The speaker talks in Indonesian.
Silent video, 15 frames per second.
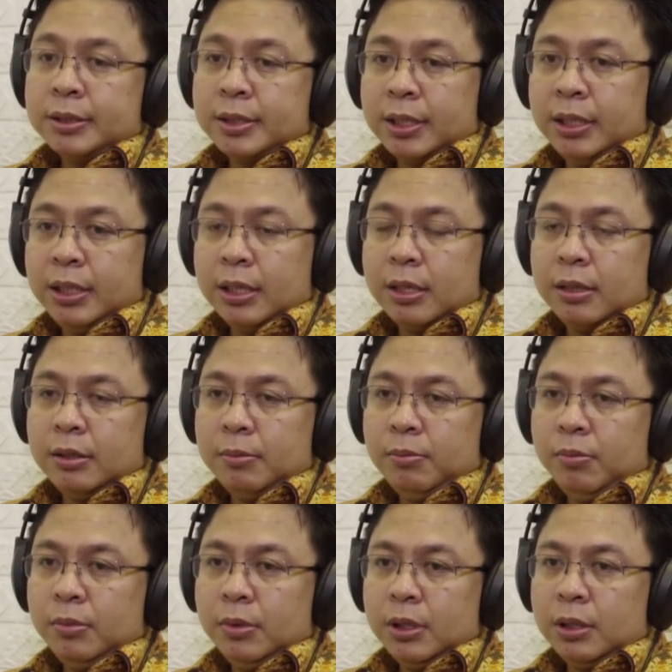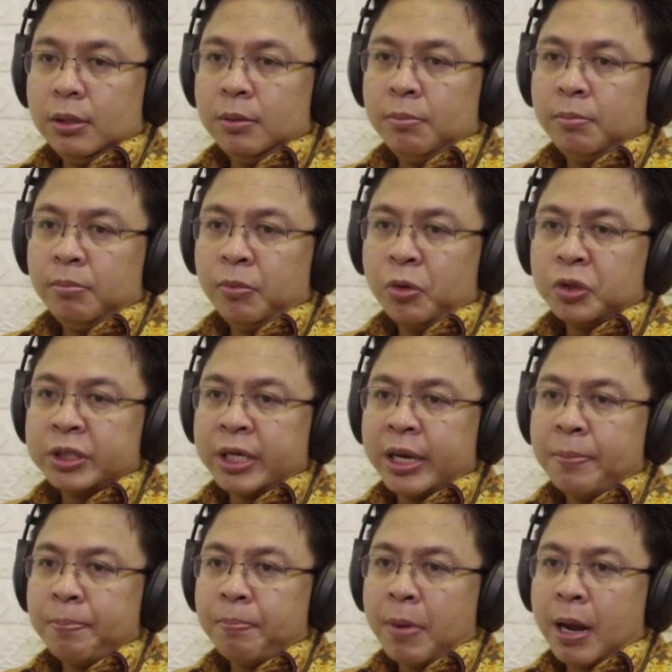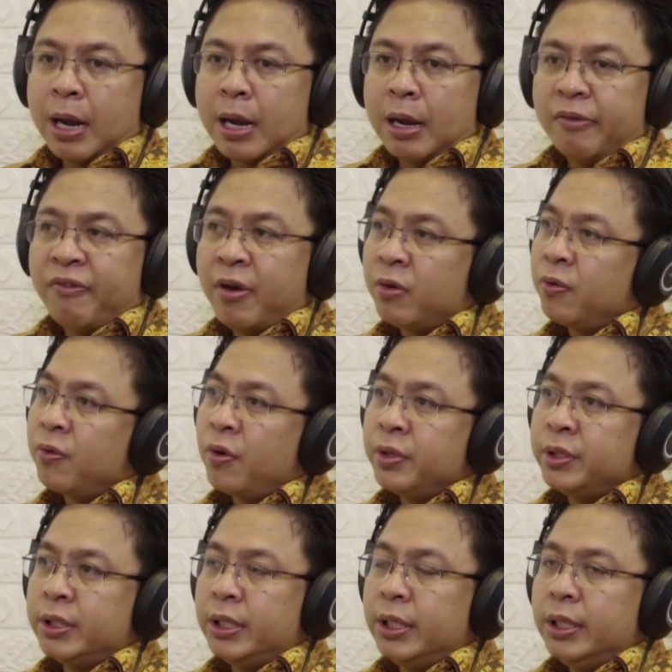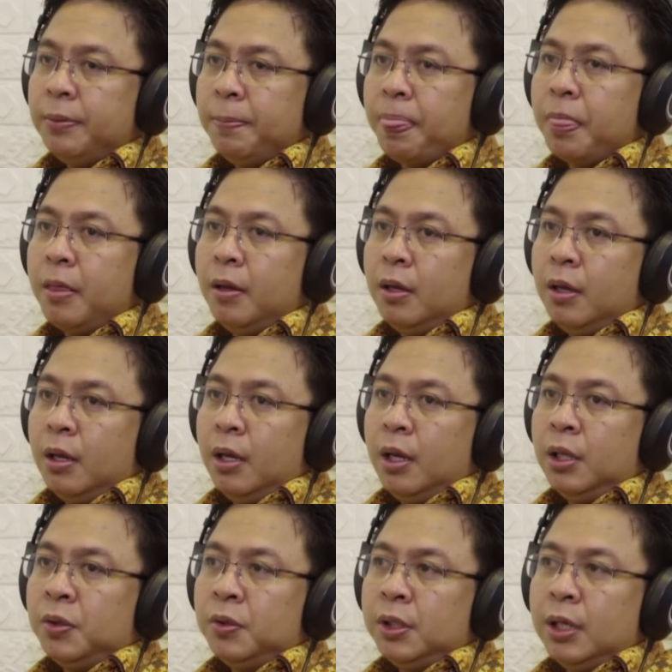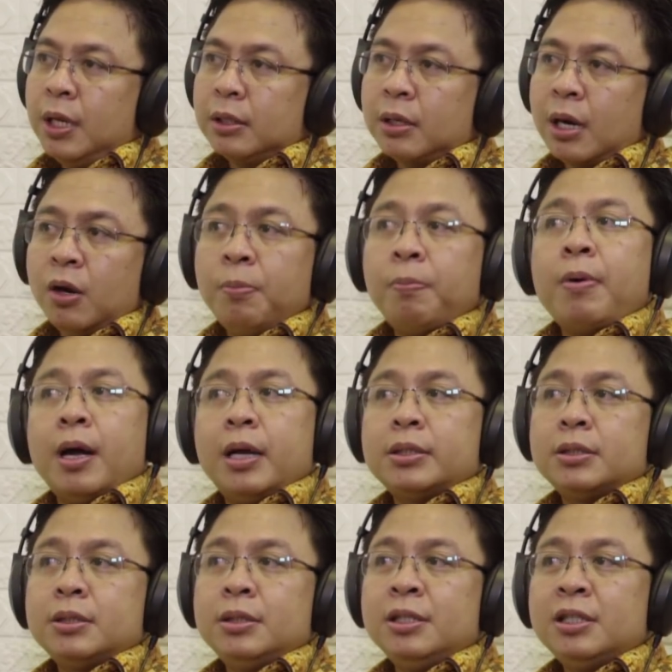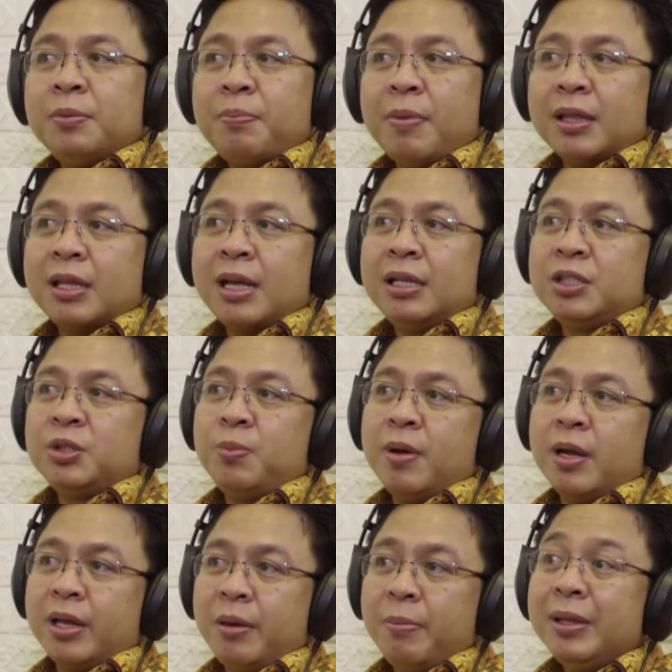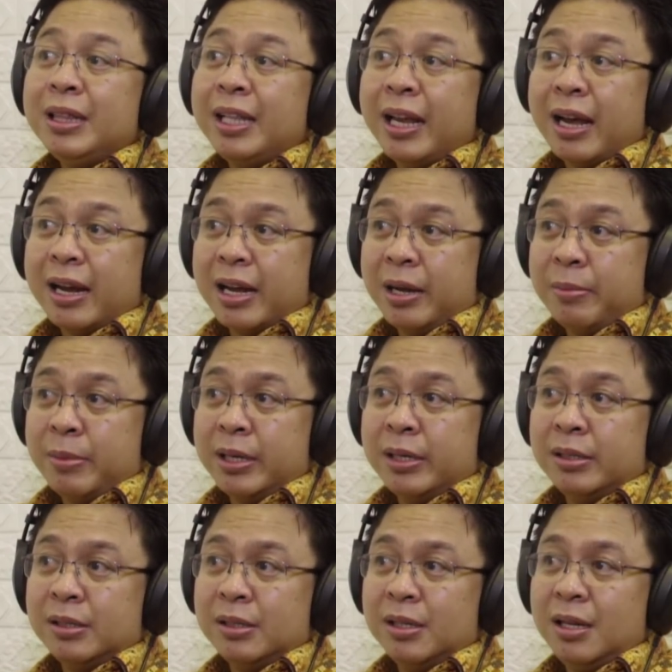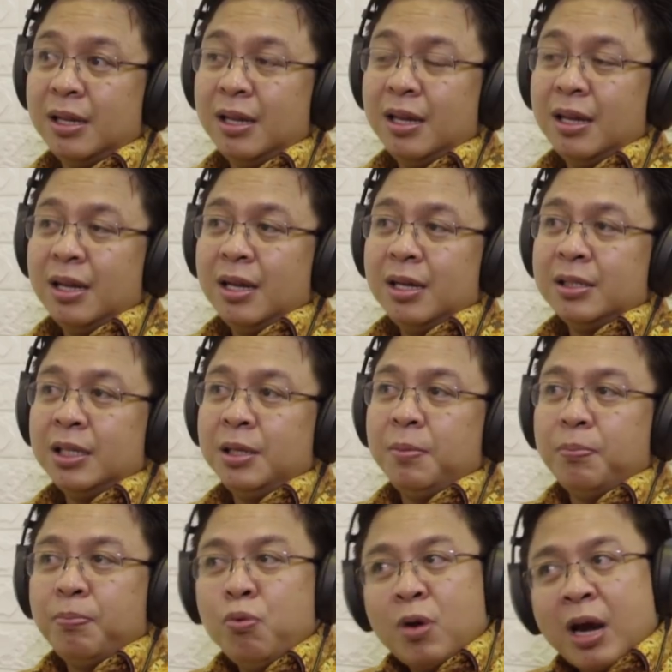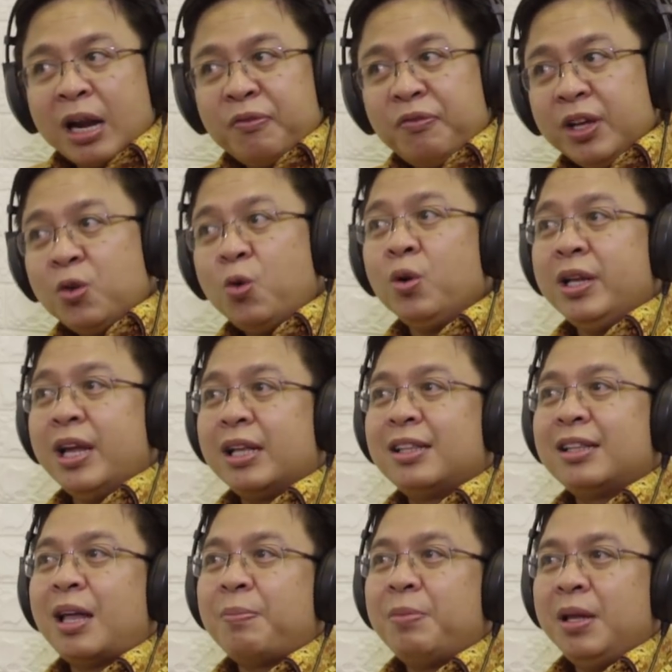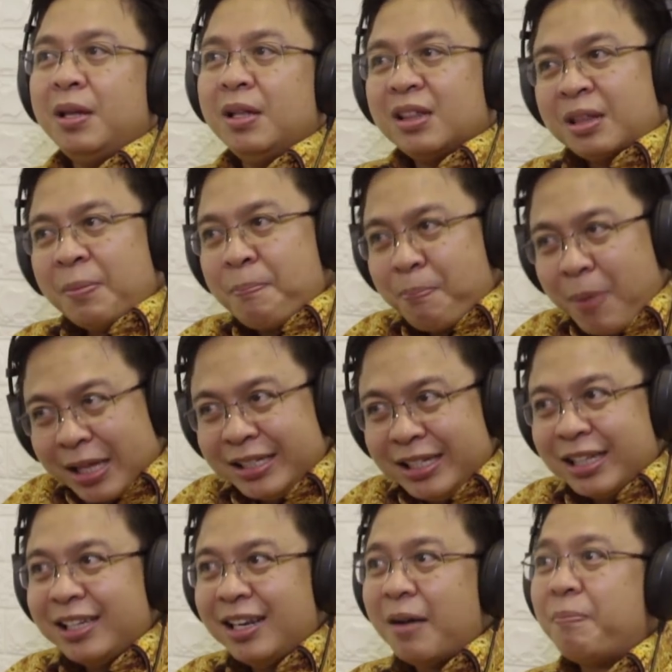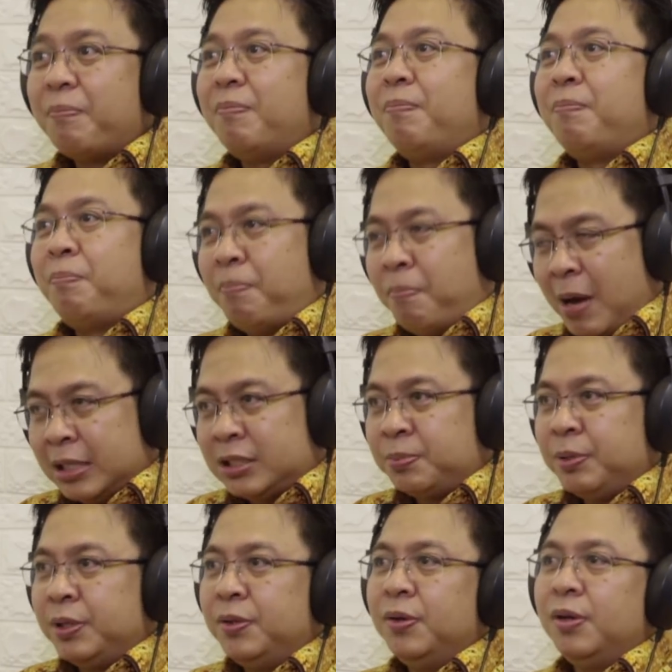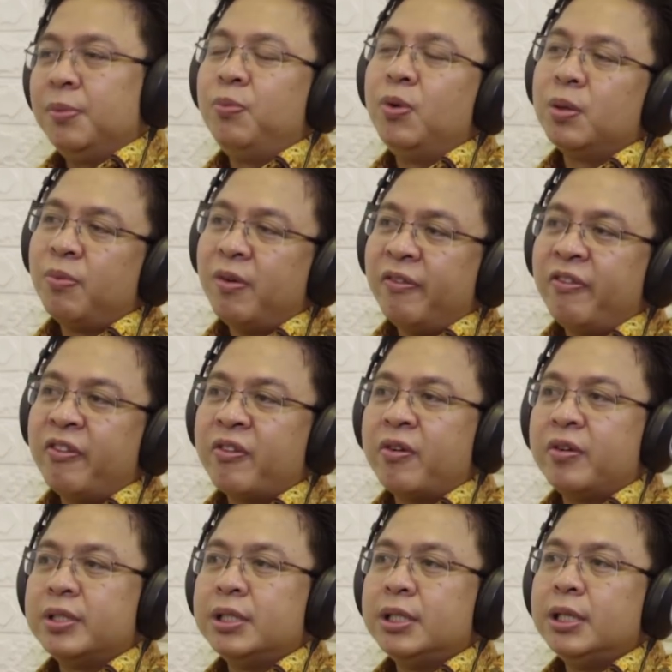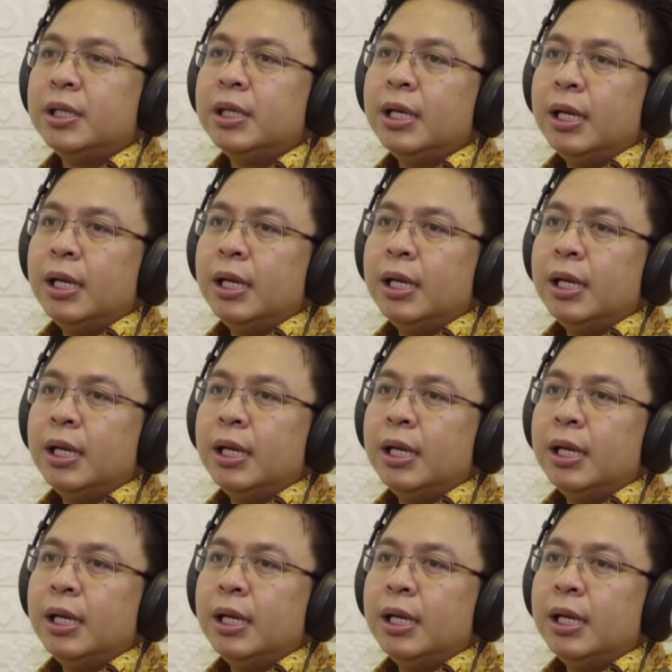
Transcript: Jadi menurut saya Pak Faru Rozi itu tidak terlalu pas ditempatkan sebagai menteri agama. Jadi bukan figurnya tetapi tempatnya tidak pas betul hmm. buat hmm. Pak Forozi.